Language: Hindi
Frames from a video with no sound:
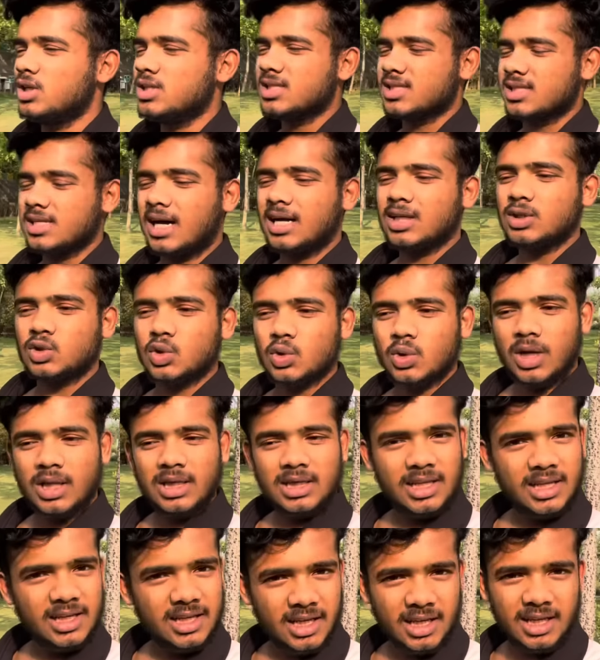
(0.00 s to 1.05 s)
इंसान जो
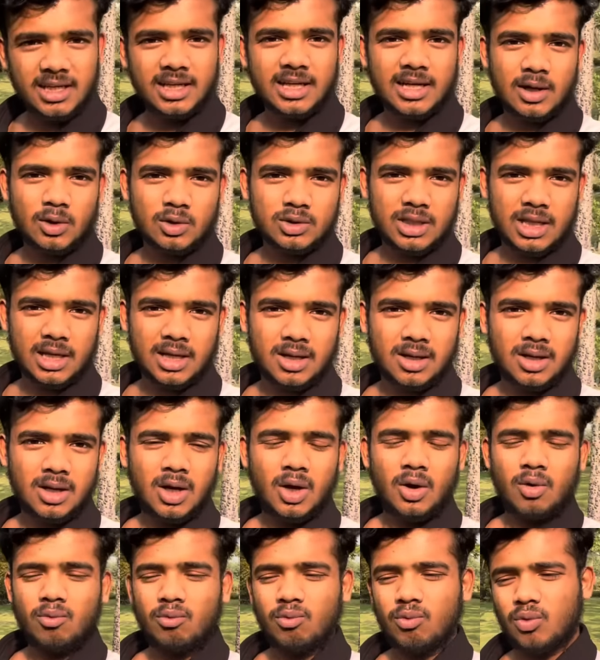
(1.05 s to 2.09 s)
गलती नहीं करा होता है ना
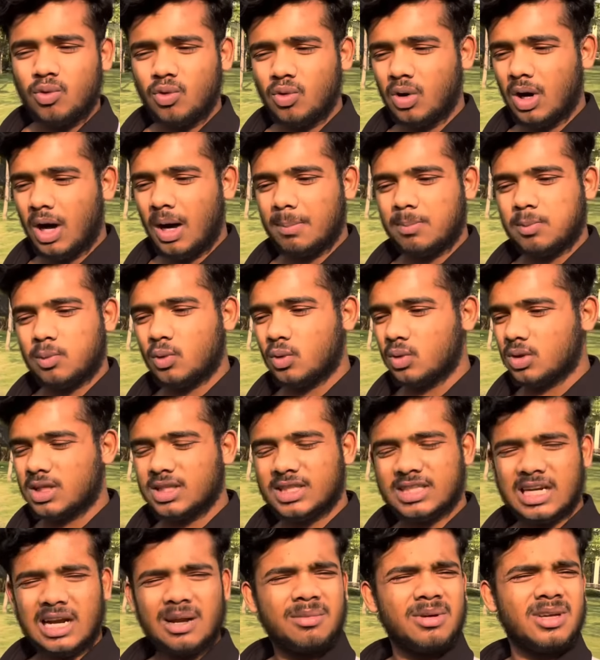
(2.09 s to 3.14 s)
वो आपको
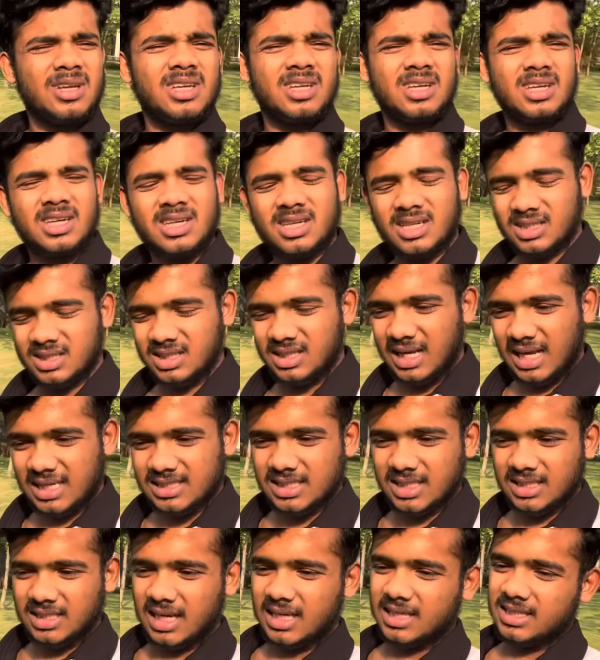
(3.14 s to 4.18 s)
कितना भी
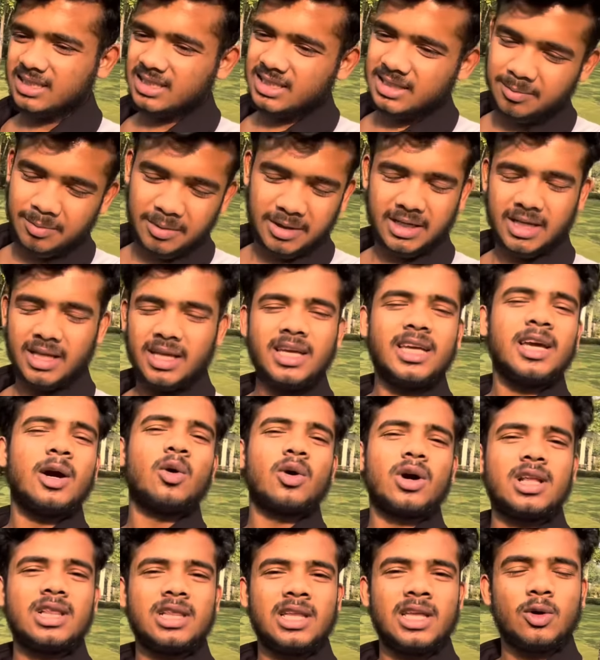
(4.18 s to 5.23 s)
दिलासा दिला दे कि नहीं मैं नहीं किया हूँ
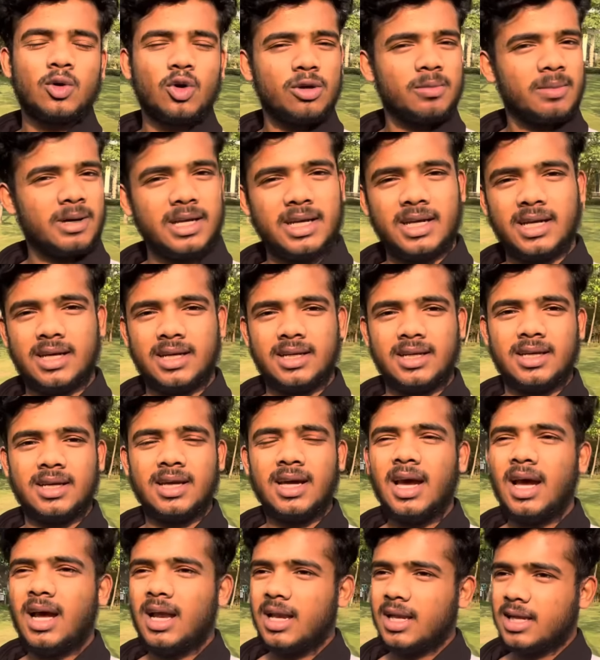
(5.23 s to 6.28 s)
गलती कोई मानेगा
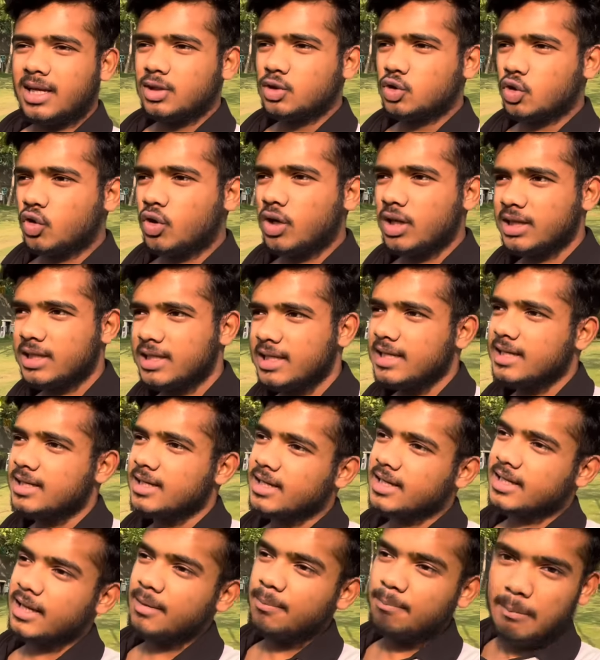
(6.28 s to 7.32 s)
नहीं लेकिन जो गलती
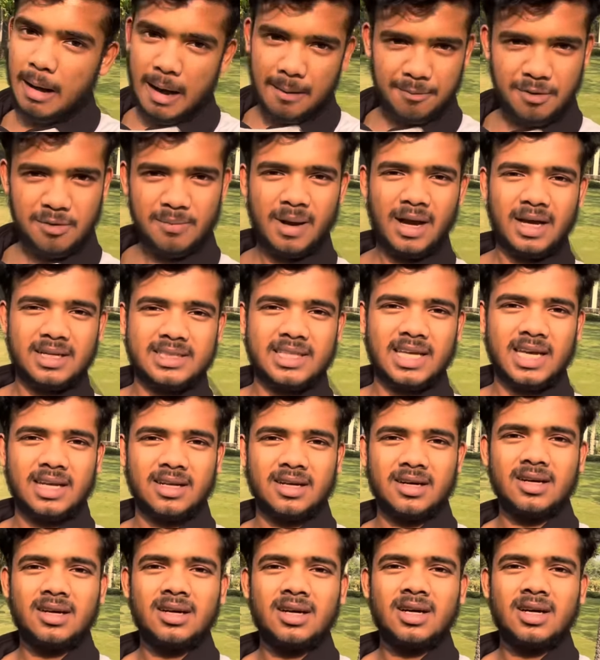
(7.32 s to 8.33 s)
करके माफ़ी मांगता है ना